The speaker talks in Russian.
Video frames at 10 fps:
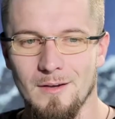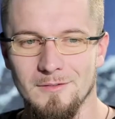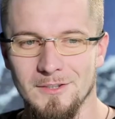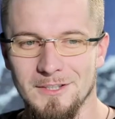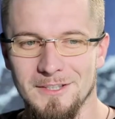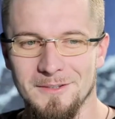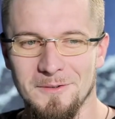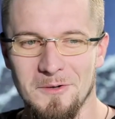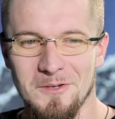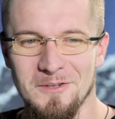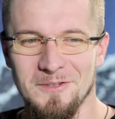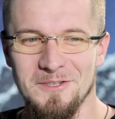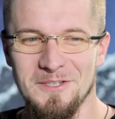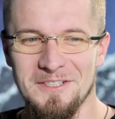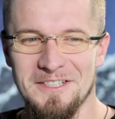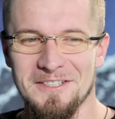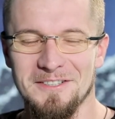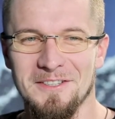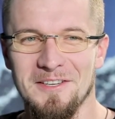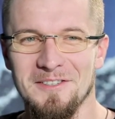Вы очень
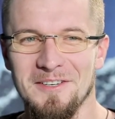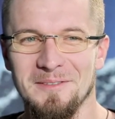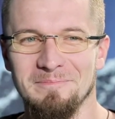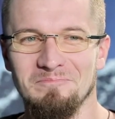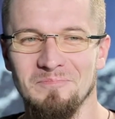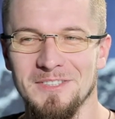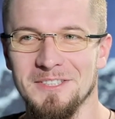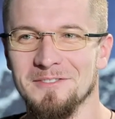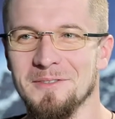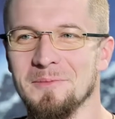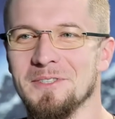интересно начали наш с вами